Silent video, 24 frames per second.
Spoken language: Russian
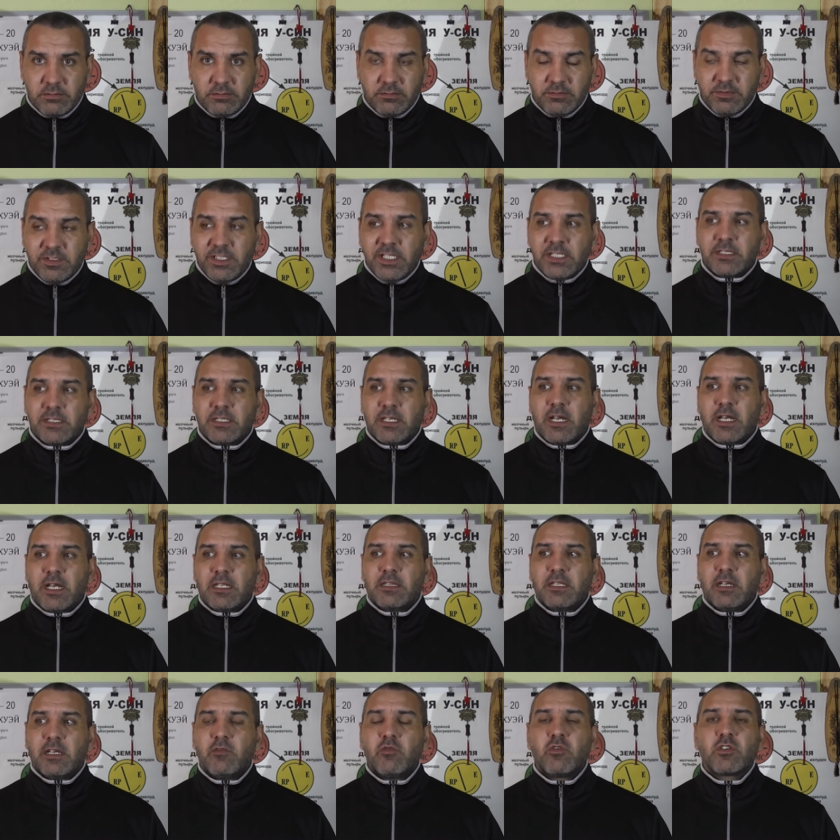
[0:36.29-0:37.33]
Нет
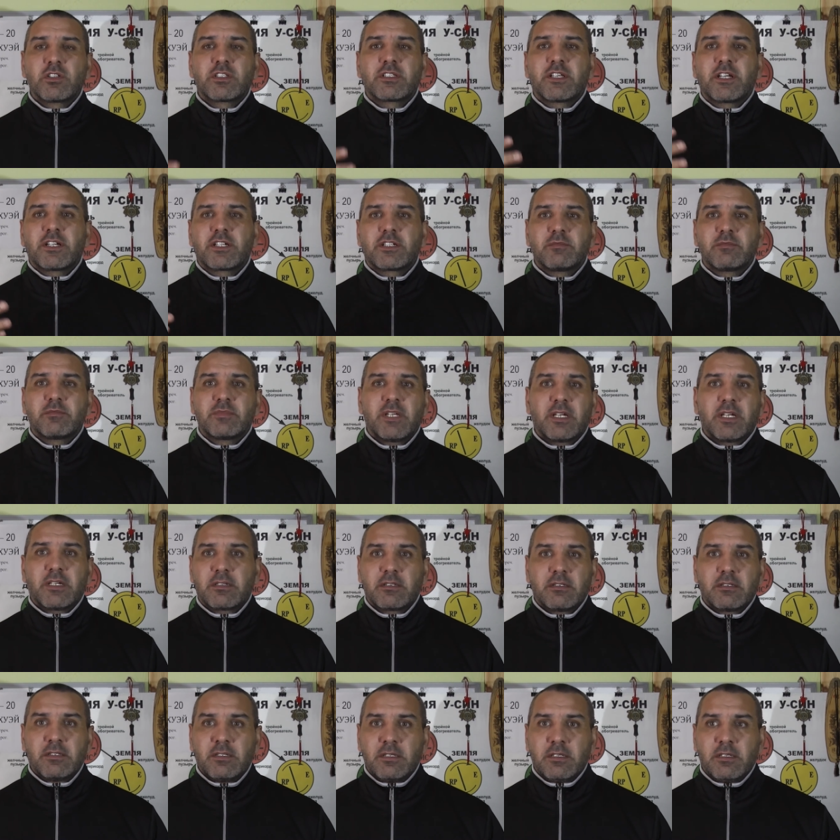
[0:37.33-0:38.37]
одного, скажем
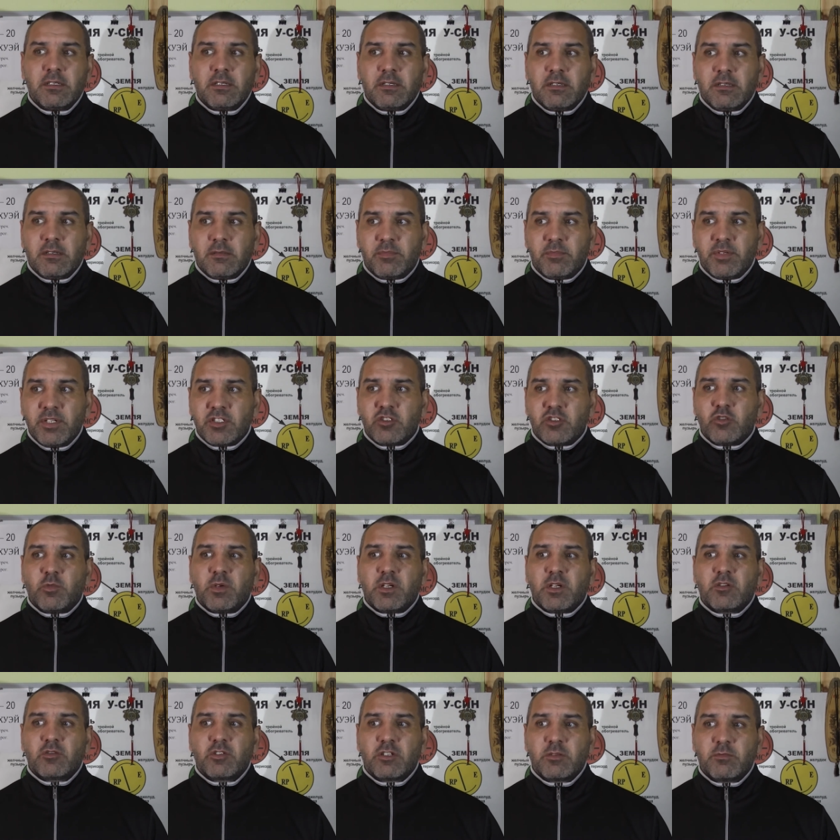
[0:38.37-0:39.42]
так,
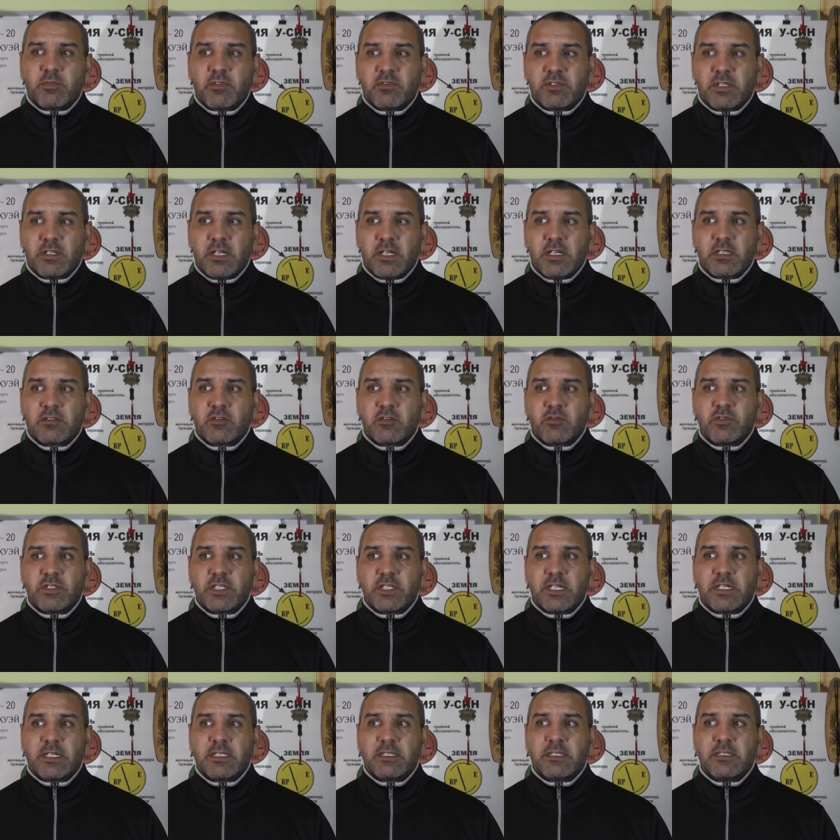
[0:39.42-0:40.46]
приступа, который повторяется у
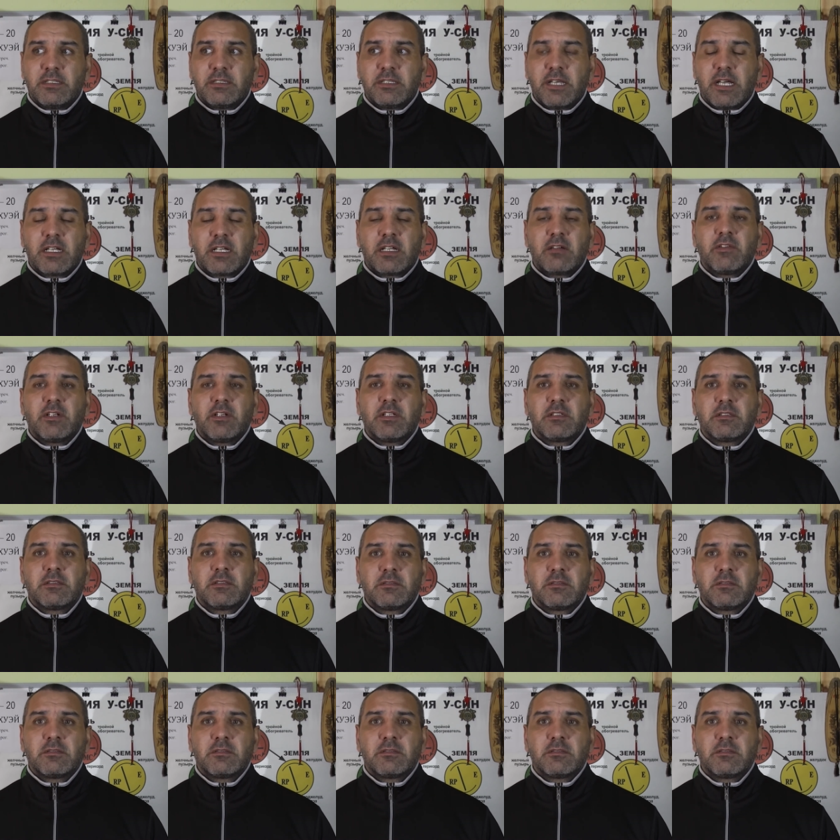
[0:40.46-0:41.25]
всех одинаковые,